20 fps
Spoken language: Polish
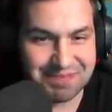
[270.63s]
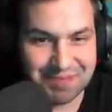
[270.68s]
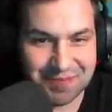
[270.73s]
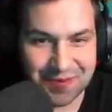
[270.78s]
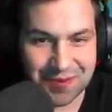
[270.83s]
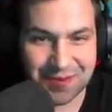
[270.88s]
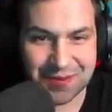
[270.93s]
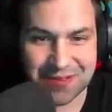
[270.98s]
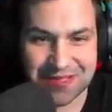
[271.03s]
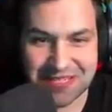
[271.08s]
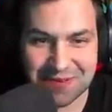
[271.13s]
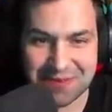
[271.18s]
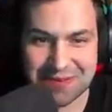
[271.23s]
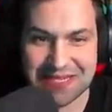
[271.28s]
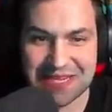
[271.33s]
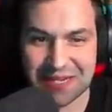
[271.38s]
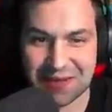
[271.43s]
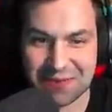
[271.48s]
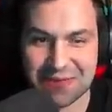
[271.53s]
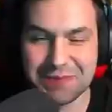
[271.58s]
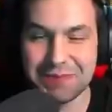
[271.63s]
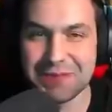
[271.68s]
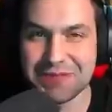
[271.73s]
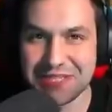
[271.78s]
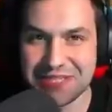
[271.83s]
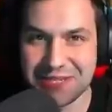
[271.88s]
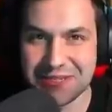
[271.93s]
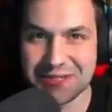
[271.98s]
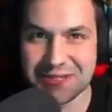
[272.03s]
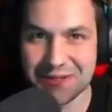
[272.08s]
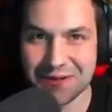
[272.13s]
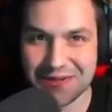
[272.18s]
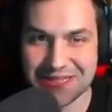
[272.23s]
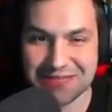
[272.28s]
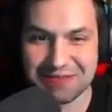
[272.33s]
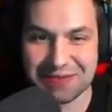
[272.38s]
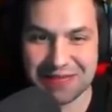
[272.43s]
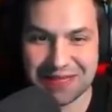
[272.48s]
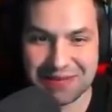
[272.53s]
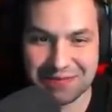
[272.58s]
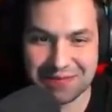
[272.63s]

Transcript: bo chcemy zarobić po 10 koła z Mikim